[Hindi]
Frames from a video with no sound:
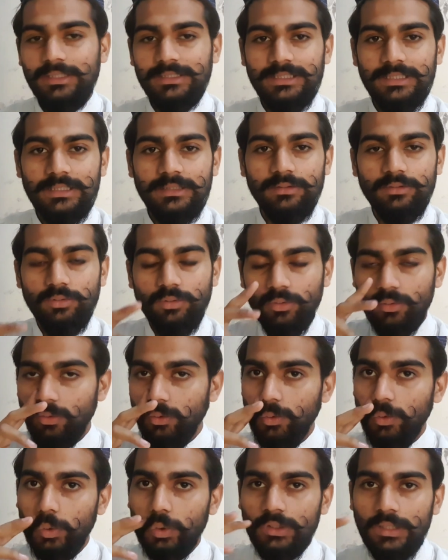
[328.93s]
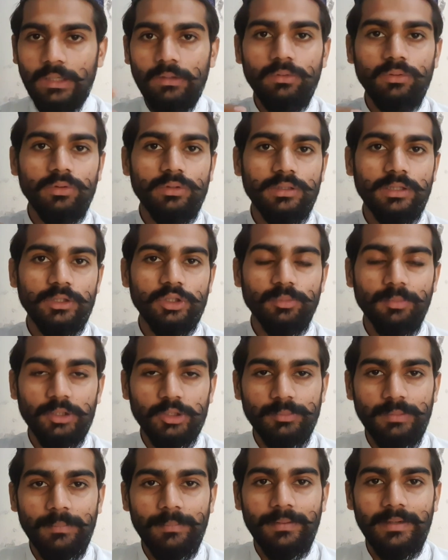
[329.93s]
जैसे ही उठा हूँ उठकर जुमा
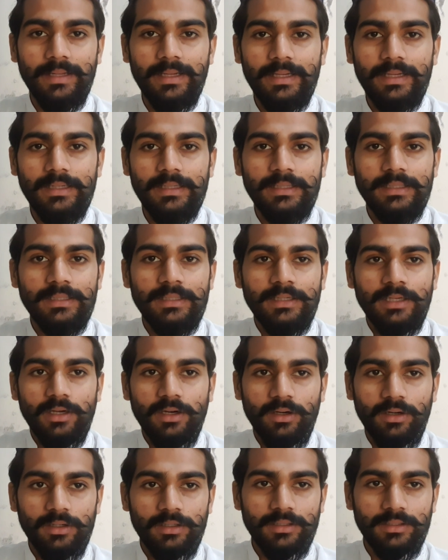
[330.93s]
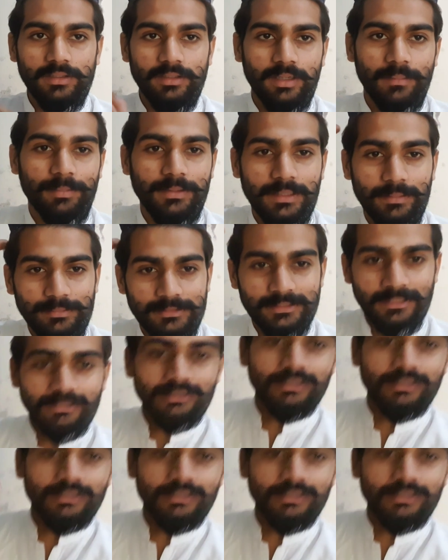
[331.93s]
शुमा पड़ा है और अभी आप जैसा